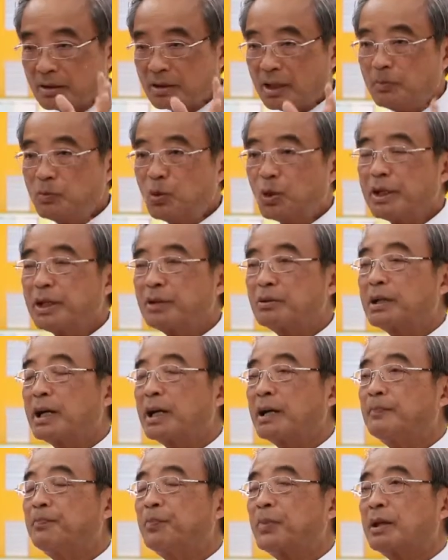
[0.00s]
ทำโมเดล
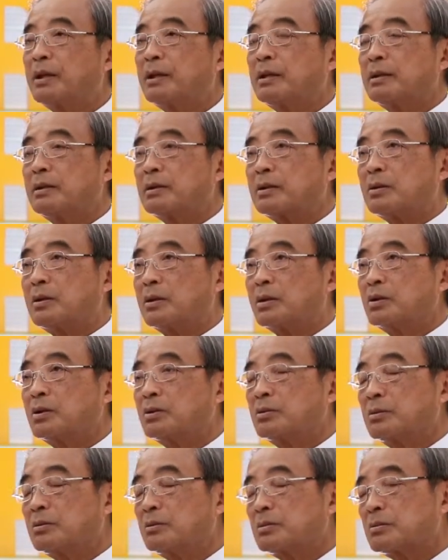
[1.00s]
น้ำของ
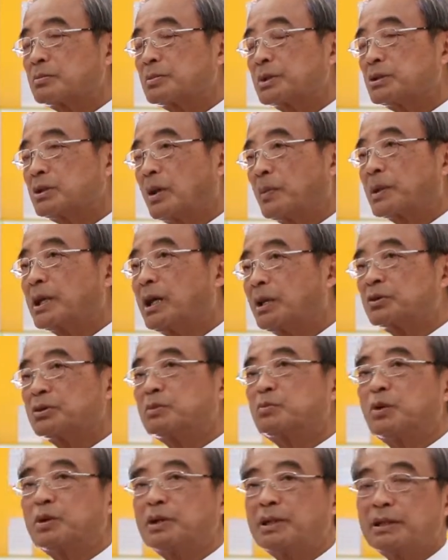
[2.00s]
พระจอมเกล้าธ
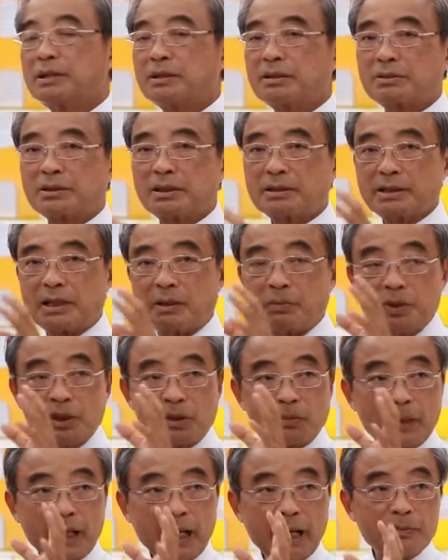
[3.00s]
นบุรีเขาก็ทำเรื่
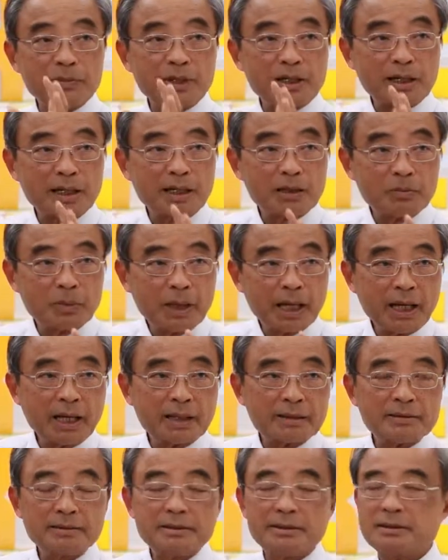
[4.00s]
องภาพทางการแพท
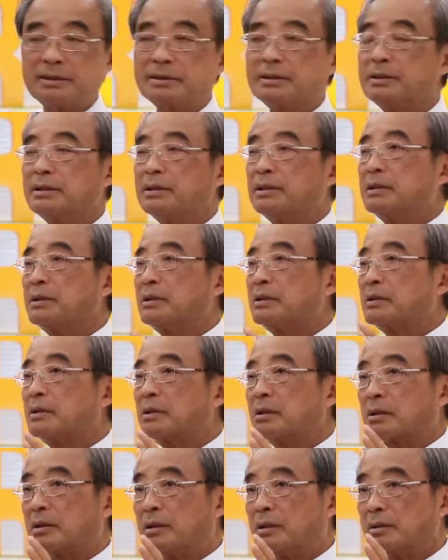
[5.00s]
ย์นะฮะ
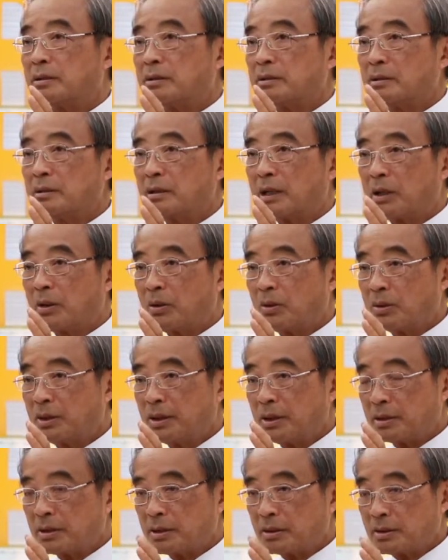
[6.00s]
ของเรา
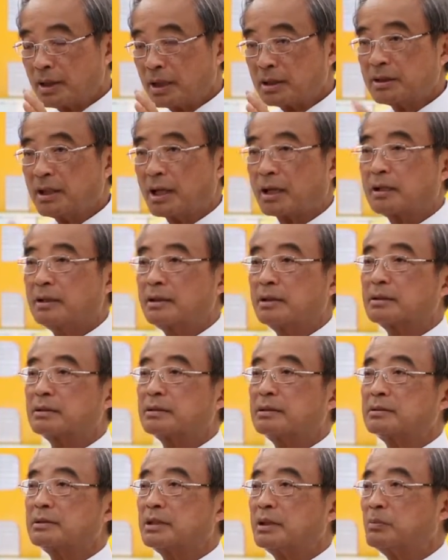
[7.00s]
เนี่ยเน็กเทคเนี่ย
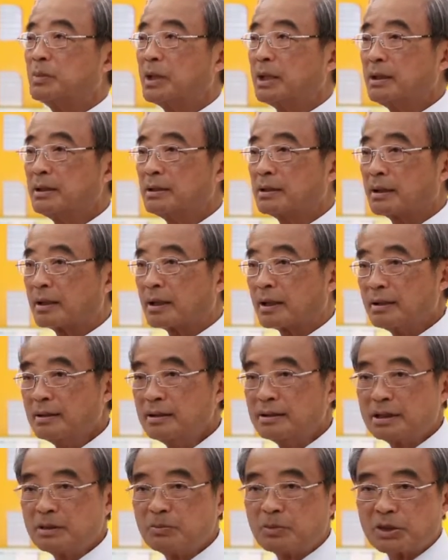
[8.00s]
ก็ทำไอ้เรื่องค
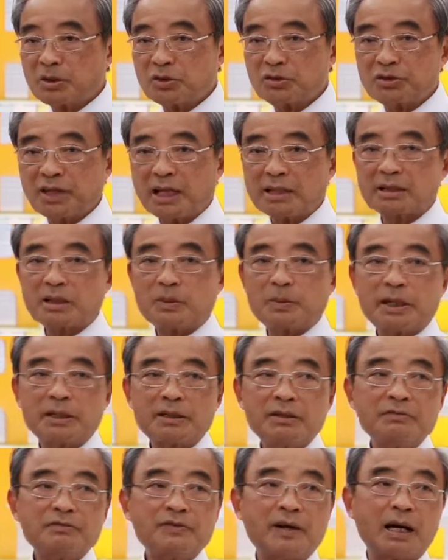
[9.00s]
ลื่นที่มันซัดเข้ามา
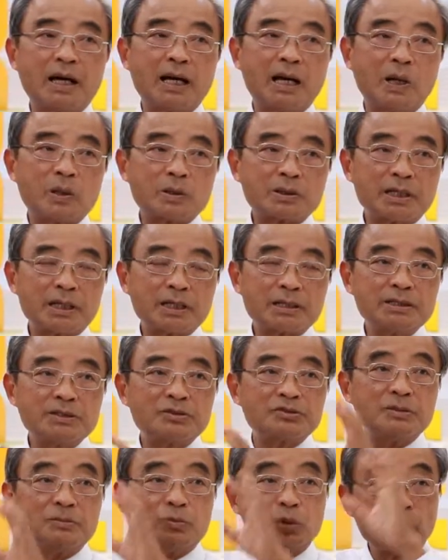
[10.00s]
ที่ฝั่งอ่าวไทยคือ
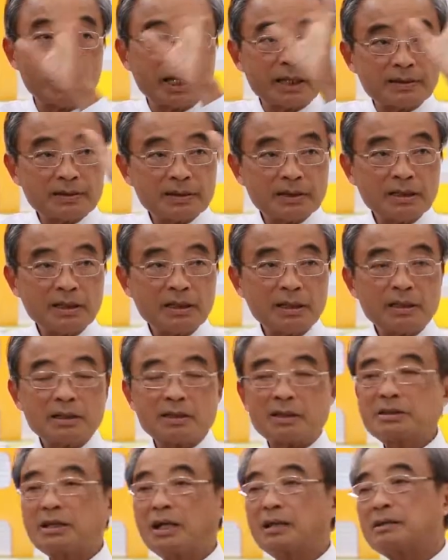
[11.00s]
ซิมูเลต
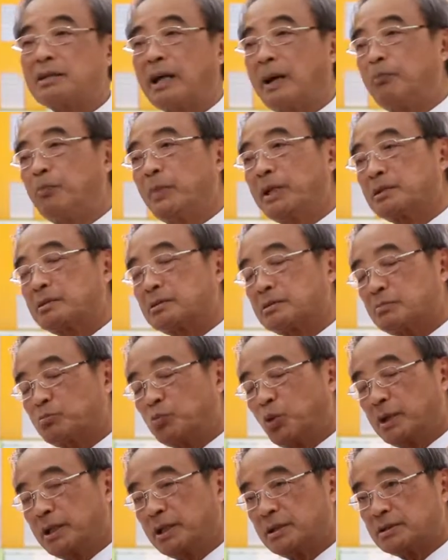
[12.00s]
แล้วถ้าทำไม่
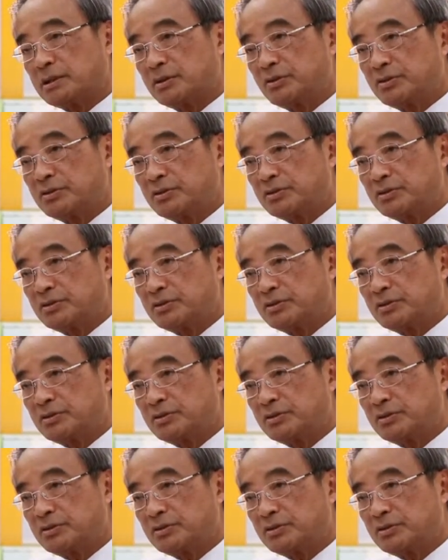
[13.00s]
พวกนี้จะ